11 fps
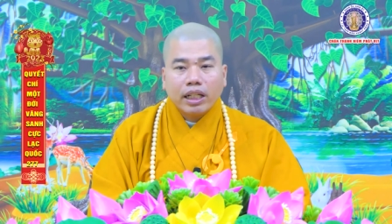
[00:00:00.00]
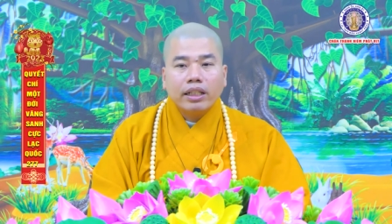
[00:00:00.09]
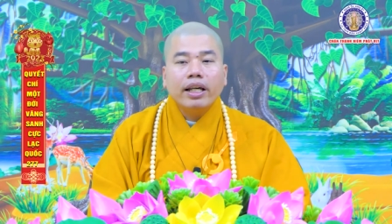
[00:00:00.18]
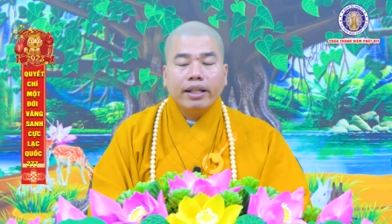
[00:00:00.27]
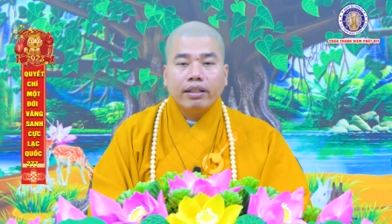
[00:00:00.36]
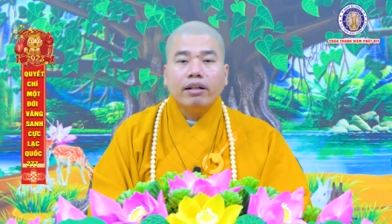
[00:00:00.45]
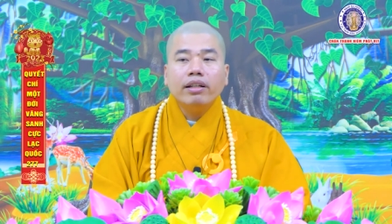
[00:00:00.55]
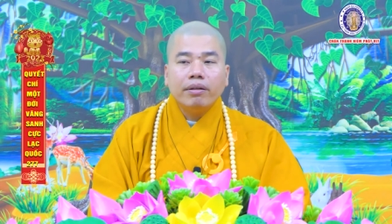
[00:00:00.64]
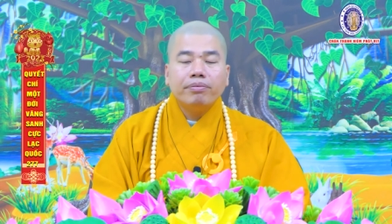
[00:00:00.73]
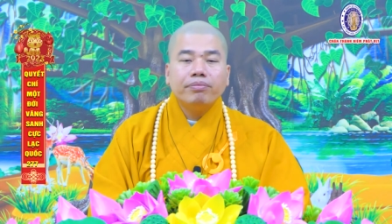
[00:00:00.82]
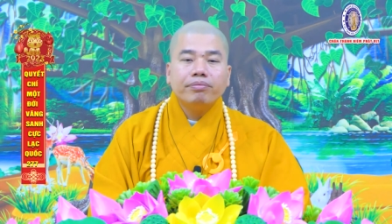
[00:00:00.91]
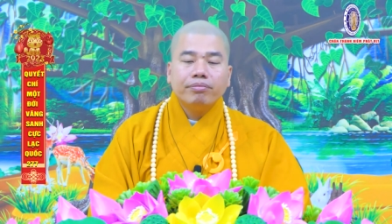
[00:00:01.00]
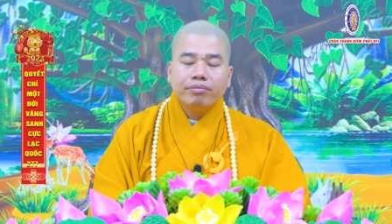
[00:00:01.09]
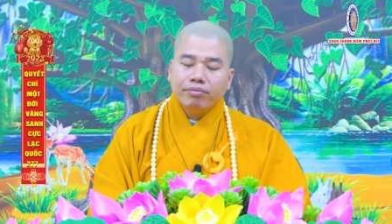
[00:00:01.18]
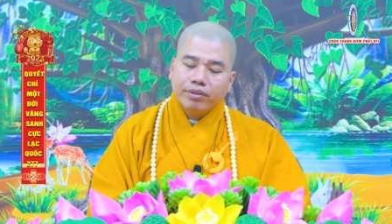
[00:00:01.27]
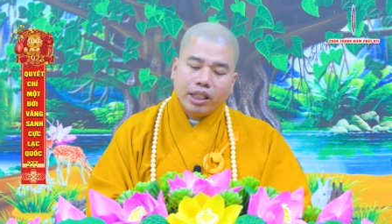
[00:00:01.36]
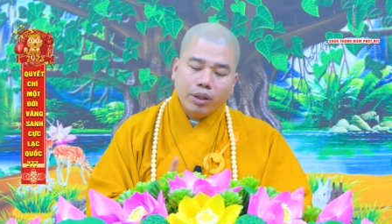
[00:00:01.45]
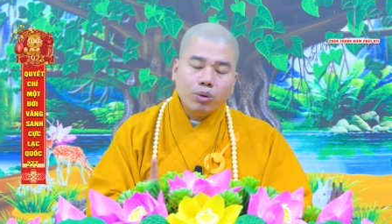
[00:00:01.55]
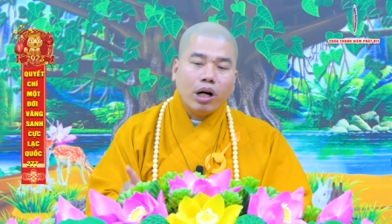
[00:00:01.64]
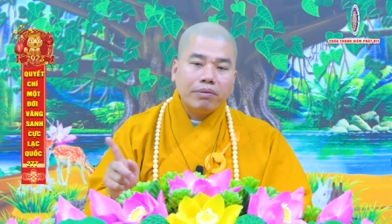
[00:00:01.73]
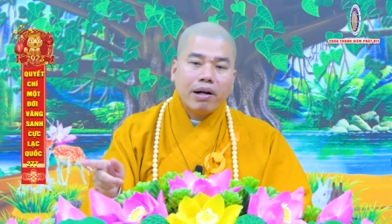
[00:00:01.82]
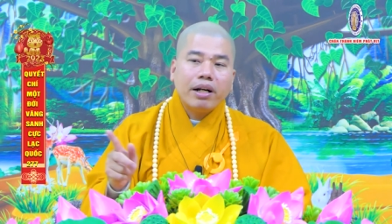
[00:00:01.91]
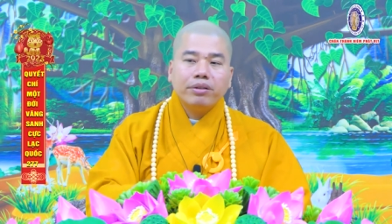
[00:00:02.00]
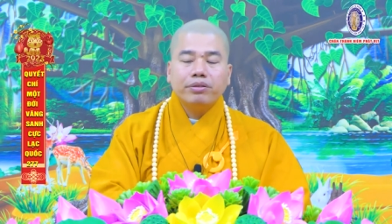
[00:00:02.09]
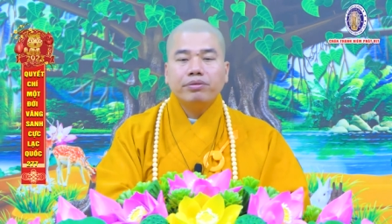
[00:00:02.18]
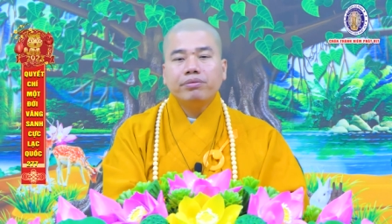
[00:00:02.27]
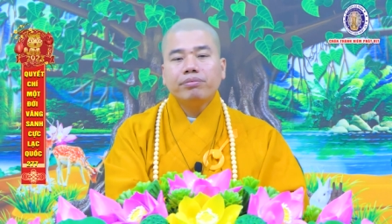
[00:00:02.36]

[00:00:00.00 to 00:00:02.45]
sanh nghề tử nghiệp chịu quả báo